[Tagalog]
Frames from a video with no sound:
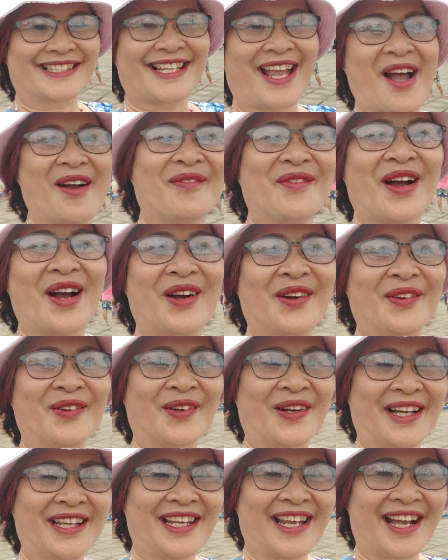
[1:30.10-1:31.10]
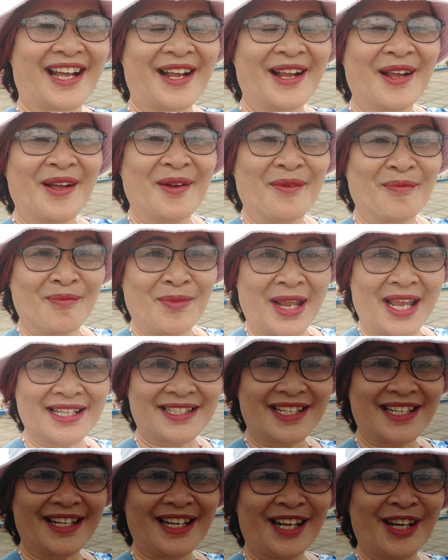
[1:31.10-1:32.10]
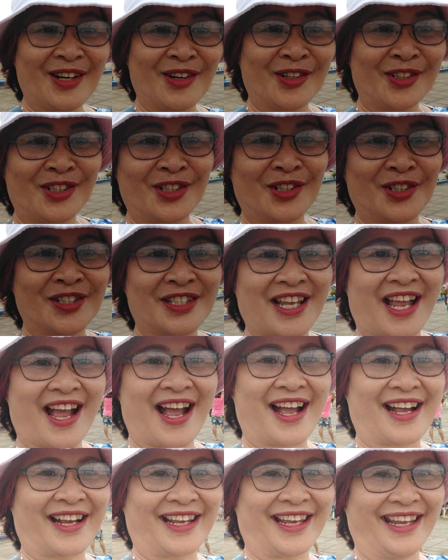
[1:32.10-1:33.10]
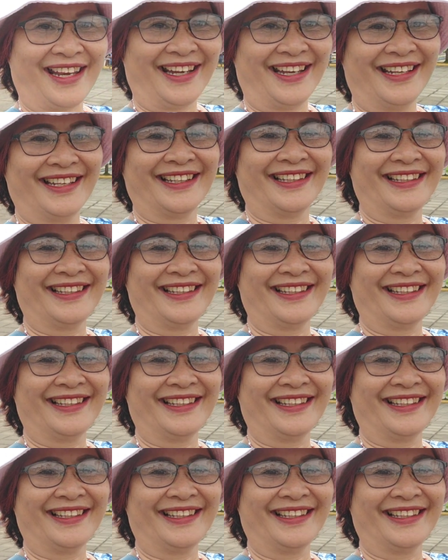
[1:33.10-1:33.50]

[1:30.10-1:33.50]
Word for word: kasama ako. Kaya blessing ni Lord John sa akin.